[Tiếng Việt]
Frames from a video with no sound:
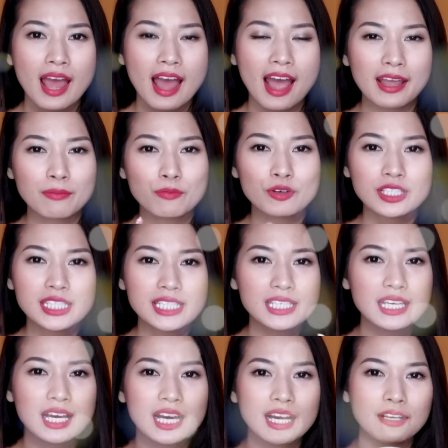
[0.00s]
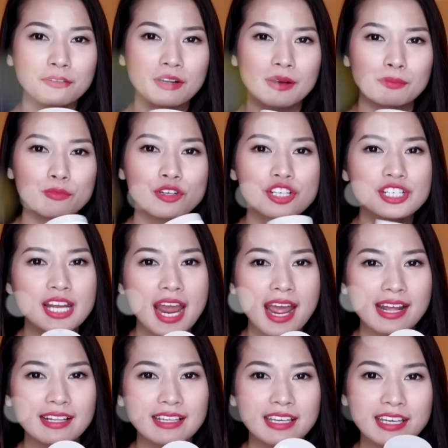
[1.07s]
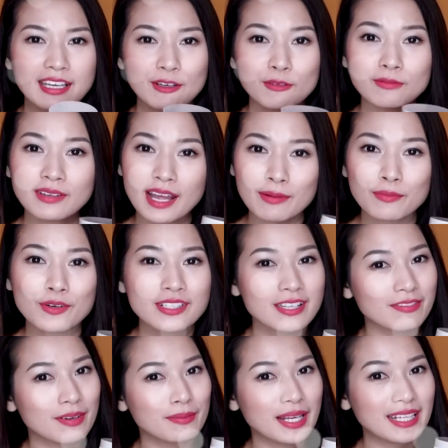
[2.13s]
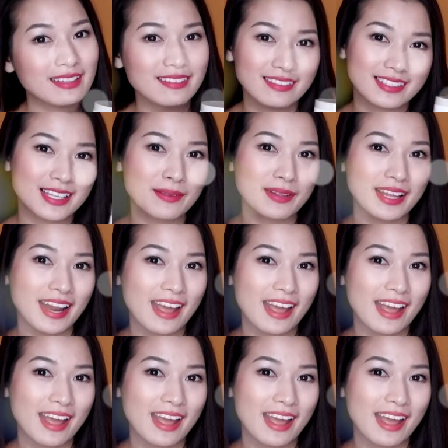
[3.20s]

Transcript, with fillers: hay mua chia hay là mua share thì cũng nên mua sản phẩm này thử xem thế